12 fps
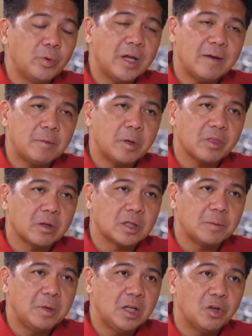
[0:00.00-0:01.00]
We have about
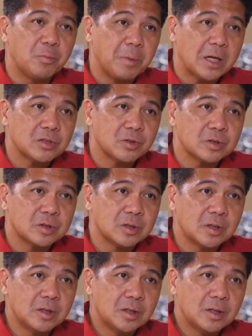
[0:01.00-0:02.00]
30 billion pesos
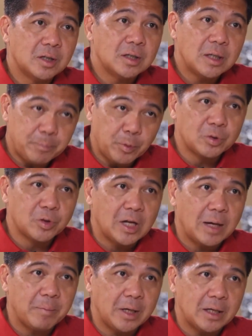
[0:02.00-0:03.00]
na pondo
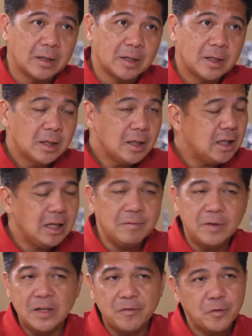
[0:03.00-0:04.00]
namin.
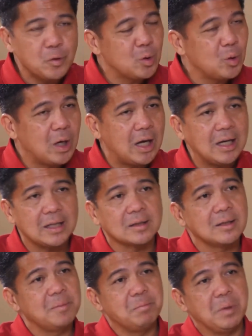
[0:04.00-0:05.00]
Even if you allot
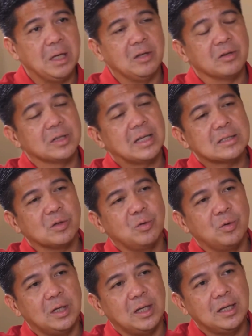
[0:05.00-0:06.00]
3 billion, that's
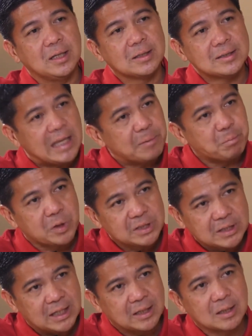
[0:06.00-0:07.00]
only 10%
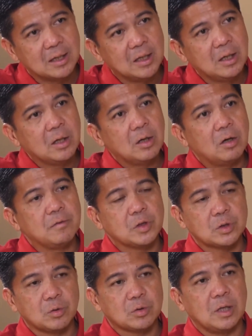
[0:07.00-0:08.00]
of
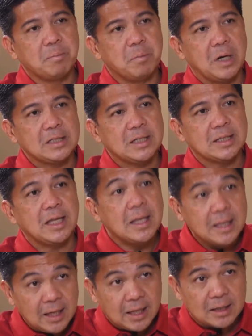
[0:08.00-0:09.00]
your total budget
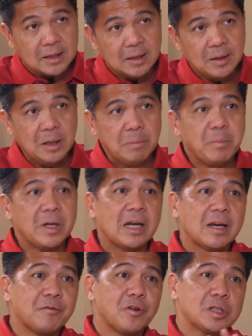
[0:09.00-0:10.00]
and yet,
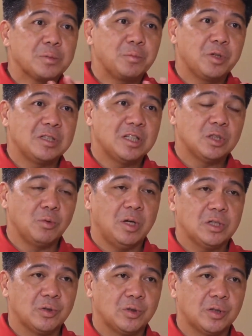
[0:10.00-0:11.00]
marireverse mo yung
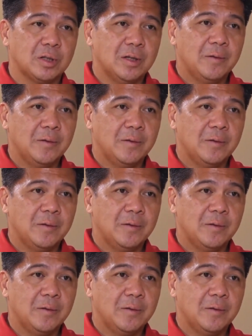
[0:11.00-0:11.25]
situation